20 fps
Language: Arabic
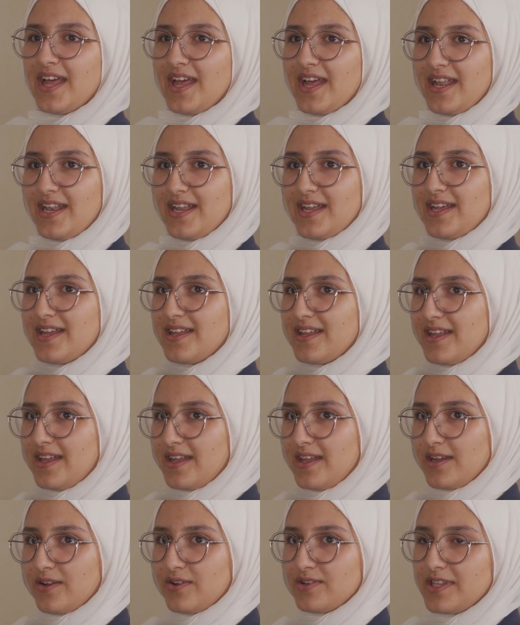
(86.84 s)
أنا
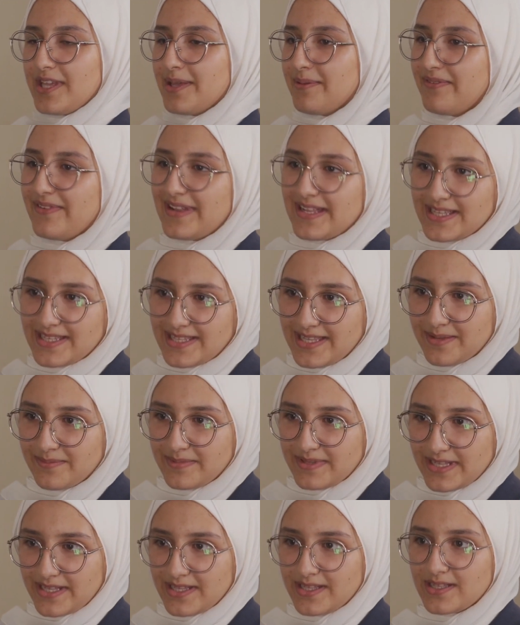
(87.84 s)
آه، كنت جايبة في الإعدادية
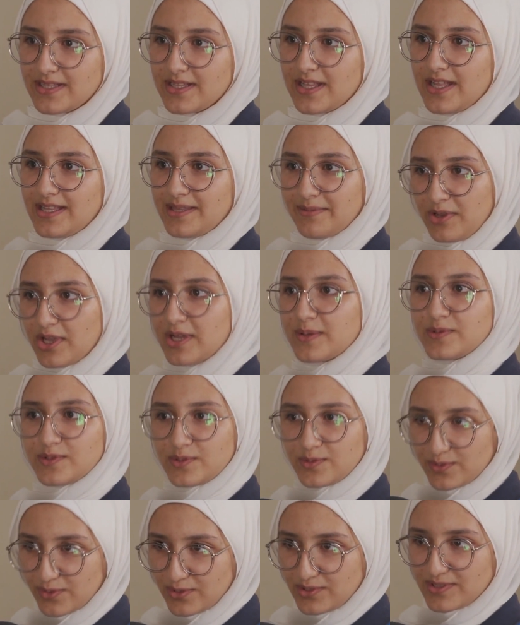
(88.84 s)
258
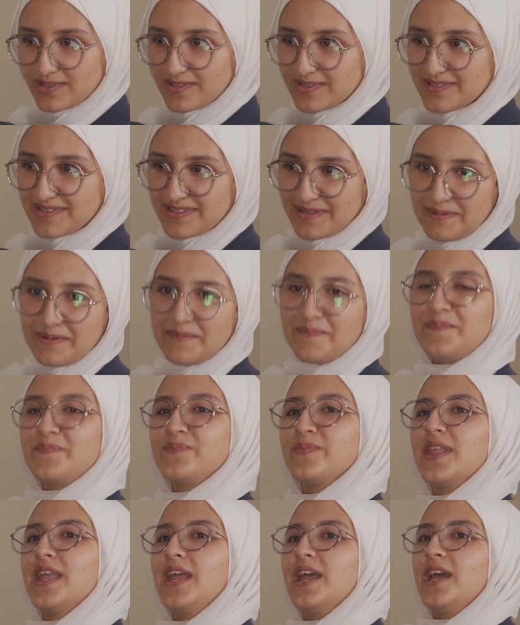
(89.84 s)
ونص تمام
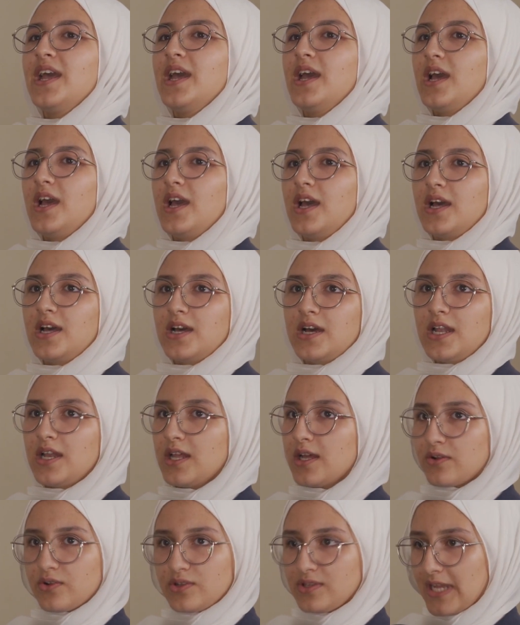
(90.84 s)
آه،
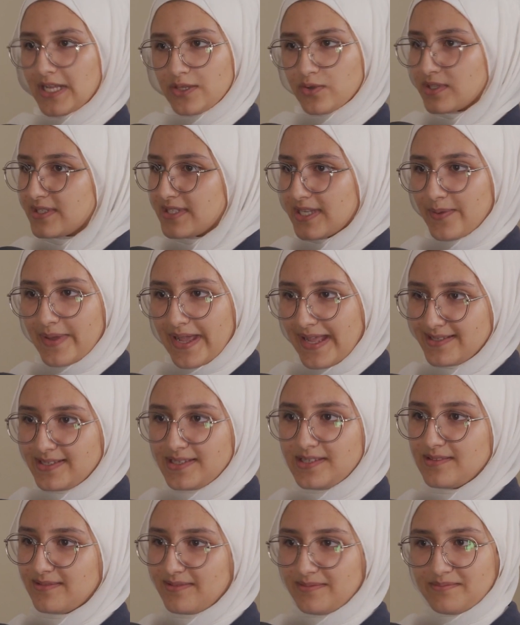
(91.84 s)
أنا كنت هدخل ثانوي
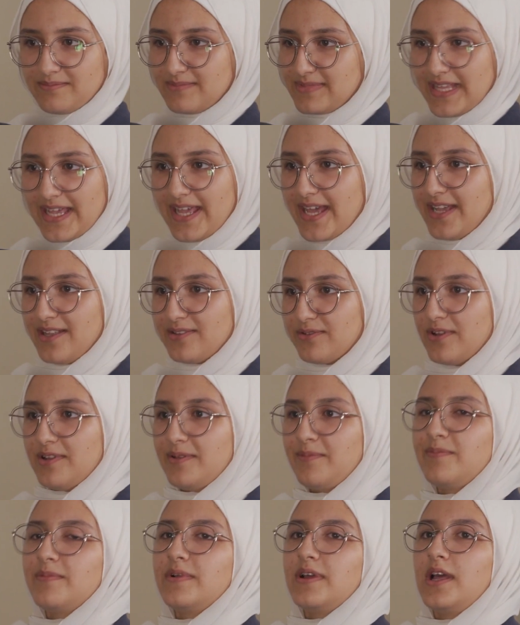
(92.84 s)
عادي زي أي
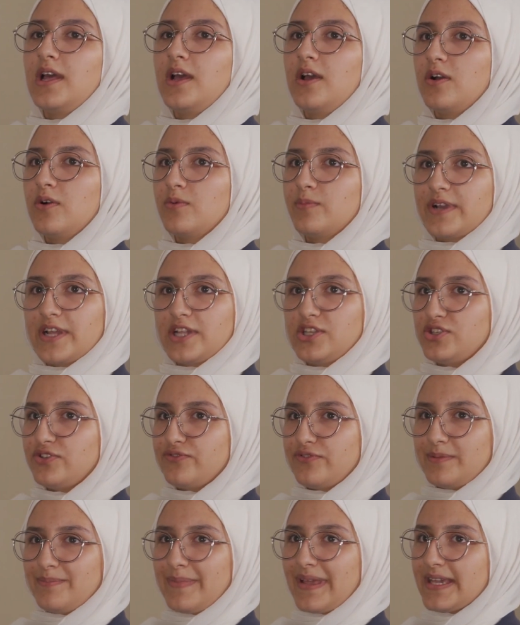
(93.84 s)
طالب آه، وما كانش
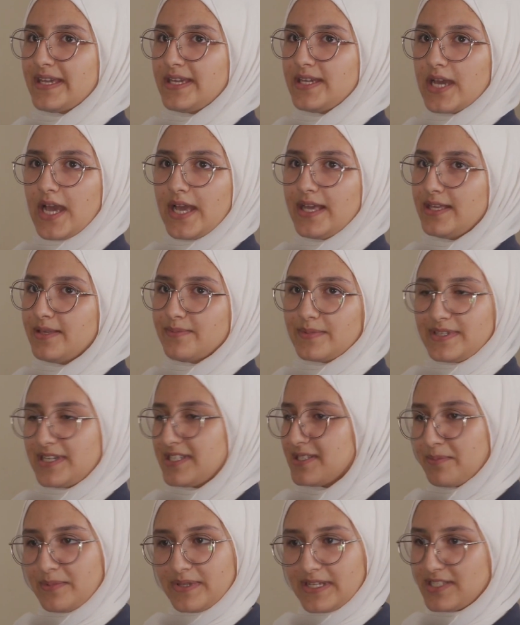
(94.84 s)
في دماغي اي
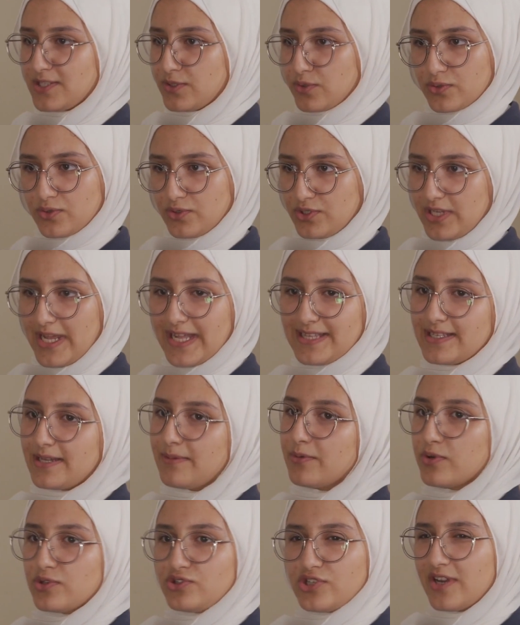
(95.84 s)
مدرسه من مدارس التكنولوجيا حتى انا
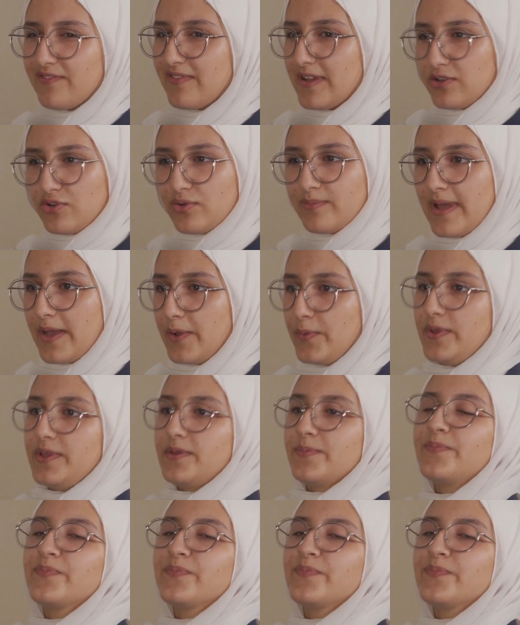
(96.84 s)
ما كنتش اعرف عنهم قوي